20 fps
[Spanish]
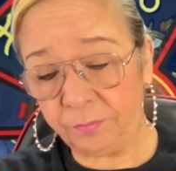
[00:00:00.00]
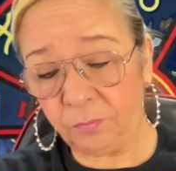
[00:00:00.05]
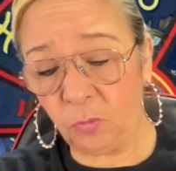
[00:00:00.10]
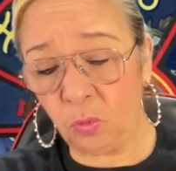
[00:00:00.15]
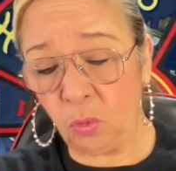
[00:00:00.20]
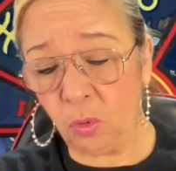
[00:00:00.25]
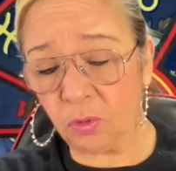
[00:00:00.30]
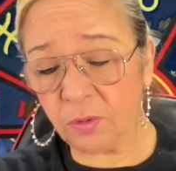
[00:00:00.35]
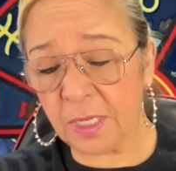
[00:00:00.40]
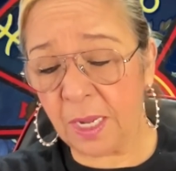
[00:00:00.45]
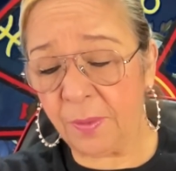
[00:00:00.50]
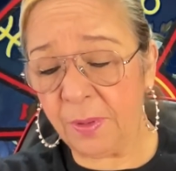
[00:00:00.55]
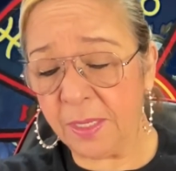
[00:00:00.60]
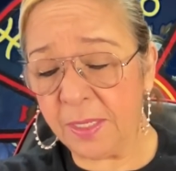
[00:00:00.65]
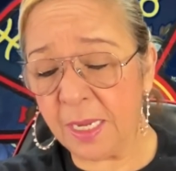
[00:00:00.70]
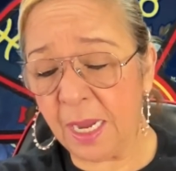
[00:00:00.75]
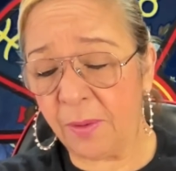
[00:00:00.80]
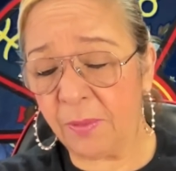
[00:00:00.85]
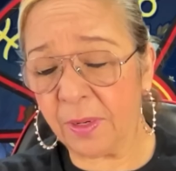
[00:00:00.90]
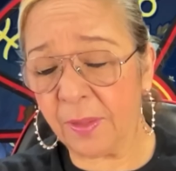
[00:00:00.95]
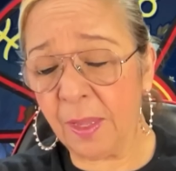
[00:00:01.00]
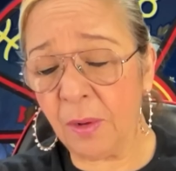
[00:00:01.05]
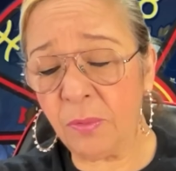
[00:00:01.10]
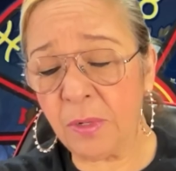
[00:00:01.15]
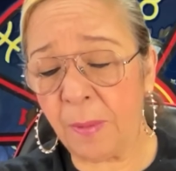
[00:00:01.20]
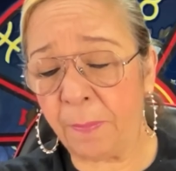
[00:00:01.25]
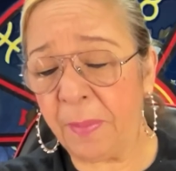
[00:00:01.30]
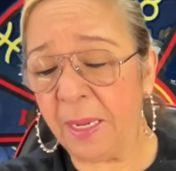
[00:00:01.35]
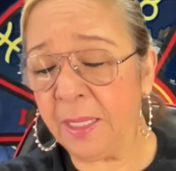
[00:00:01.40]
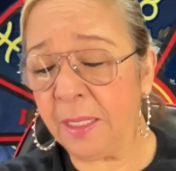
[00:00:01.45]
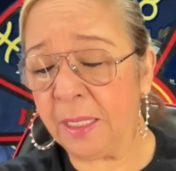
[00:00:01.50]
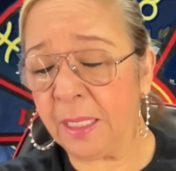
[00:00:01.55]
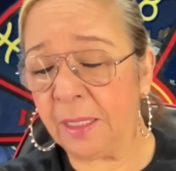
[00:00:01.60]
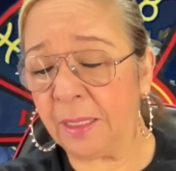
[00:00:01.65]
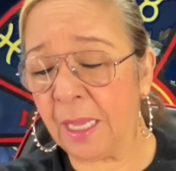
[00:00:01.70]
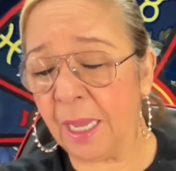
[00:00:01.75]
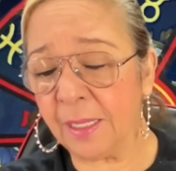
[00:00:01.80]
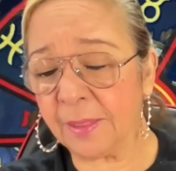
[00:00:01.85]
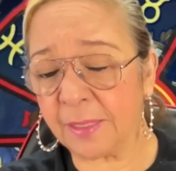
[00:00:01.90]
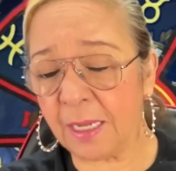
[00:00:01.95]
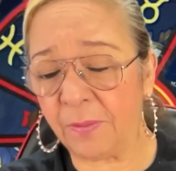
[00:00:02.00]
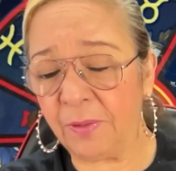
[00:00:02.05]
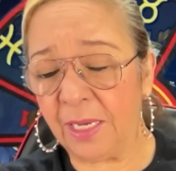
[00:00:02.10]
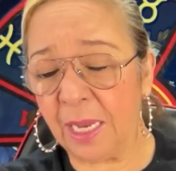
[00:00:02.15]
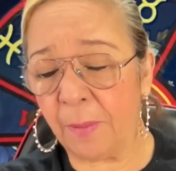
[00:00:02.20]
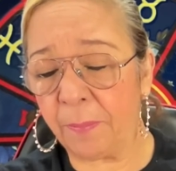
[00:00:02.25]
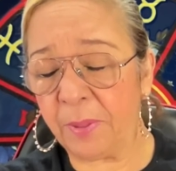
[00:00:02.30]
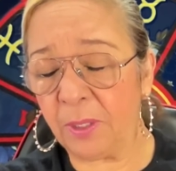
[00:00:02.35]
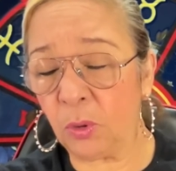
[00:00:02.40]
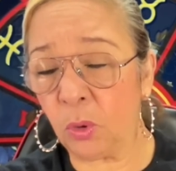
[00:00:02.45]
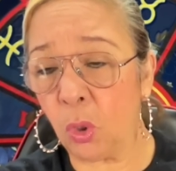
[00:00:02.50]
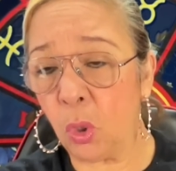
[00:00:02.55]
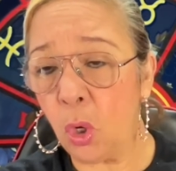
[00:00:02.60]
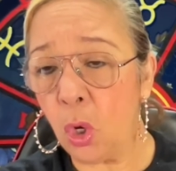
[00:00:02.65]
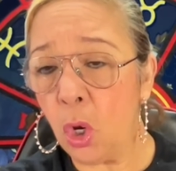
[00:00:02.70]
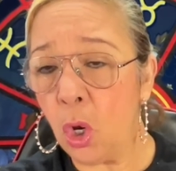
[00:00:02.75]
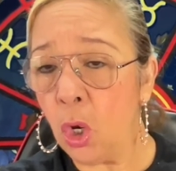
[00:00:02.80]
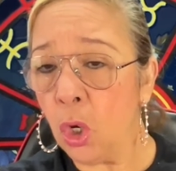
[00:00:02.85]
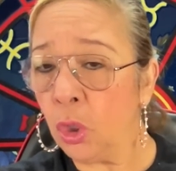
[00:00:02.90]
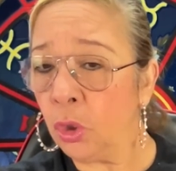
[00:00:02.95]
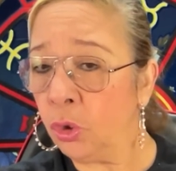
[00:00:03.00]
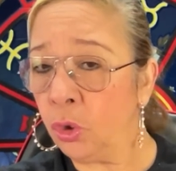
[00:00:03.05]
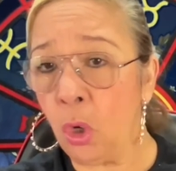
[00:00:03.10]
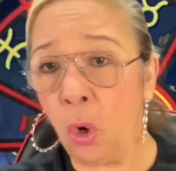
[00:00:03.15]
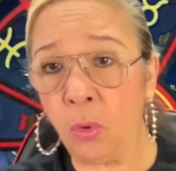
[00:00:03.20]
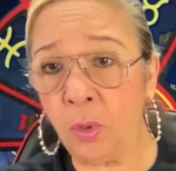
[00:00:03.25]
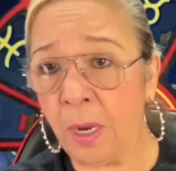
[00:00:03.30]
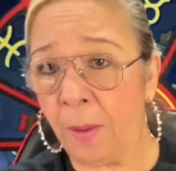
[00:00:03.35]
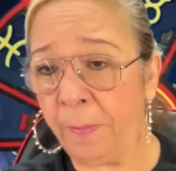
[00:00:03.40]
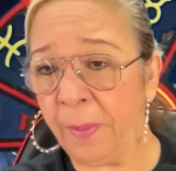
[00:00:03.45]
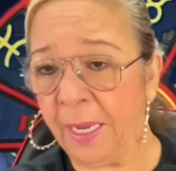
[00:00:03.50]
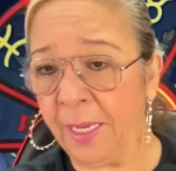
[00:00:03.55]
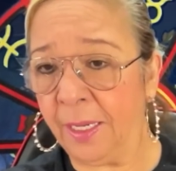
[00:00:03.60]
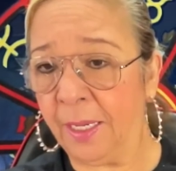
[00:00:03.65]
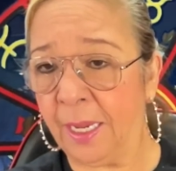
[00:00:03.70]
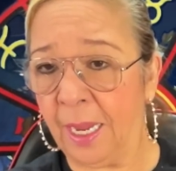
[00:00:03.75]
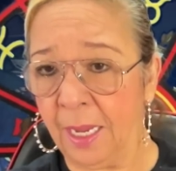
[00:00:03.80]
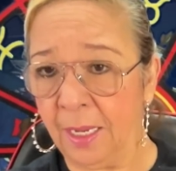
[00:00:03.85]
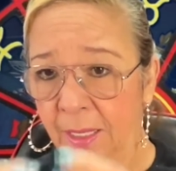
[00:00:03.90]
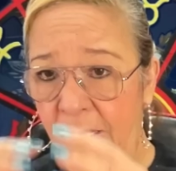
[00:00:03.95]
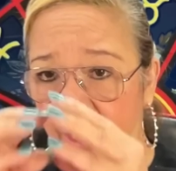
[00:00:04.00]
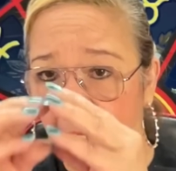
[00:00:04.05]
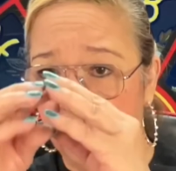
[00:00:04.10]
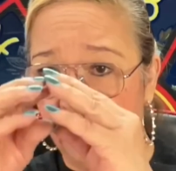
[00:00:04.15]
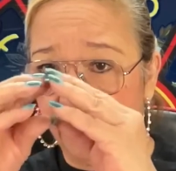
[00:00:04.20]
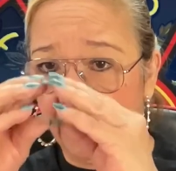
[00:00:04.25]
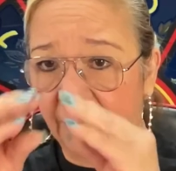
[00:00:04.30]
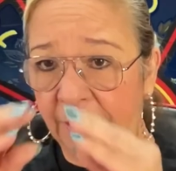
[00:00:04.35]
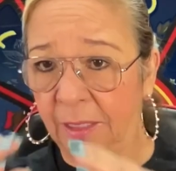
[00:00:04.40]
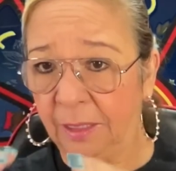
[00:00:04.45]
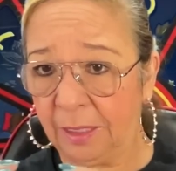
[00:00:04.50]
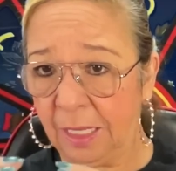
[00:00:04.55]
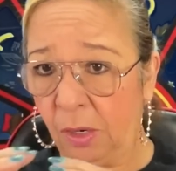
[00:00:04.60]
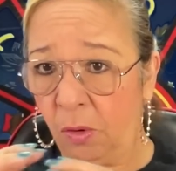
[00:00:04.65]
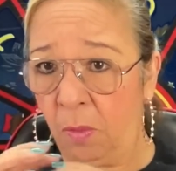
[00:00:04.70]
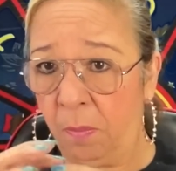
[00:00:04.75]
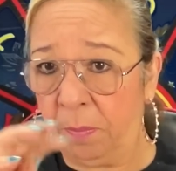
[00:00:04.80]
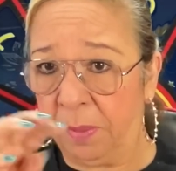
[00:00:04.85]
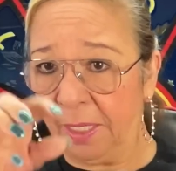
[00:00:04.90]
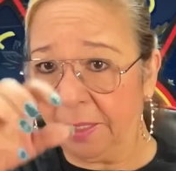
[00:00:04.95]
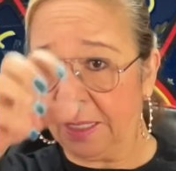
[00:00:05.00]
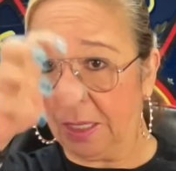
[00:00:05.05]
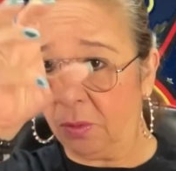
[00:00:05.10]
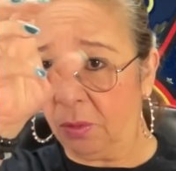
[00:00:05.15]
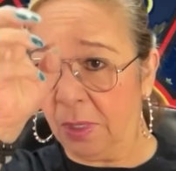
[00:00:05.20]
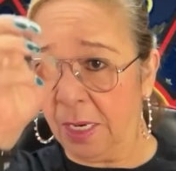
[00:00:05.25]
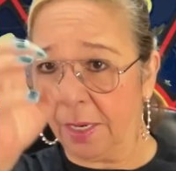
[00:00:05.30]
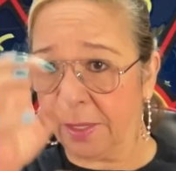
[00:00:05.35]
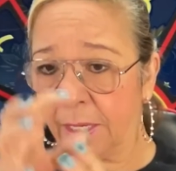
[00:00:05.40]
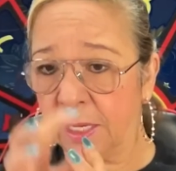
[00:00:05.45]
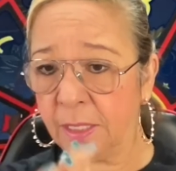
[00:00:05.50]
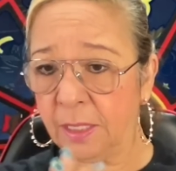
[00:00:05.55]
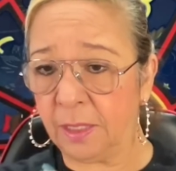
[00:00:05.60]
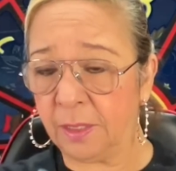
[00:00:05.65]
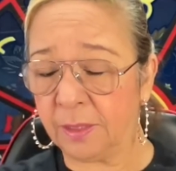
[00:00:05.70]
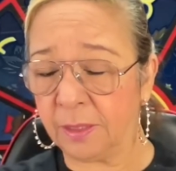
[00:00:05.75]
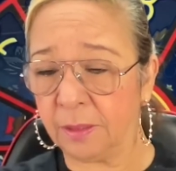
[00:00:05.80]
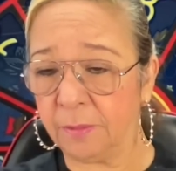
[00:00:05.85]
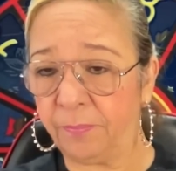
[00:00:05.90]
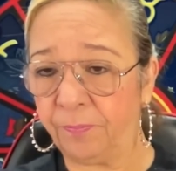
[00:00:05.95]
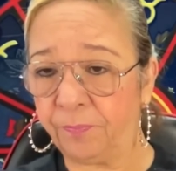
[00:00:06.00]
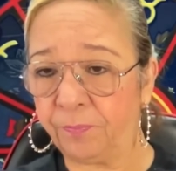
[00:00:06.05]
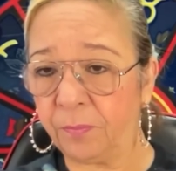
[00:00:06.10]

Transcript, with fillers: Tú lo sabes ya, ¿verdad? Una penquita de sábila, pero no una penca, la matita completa con la raíz.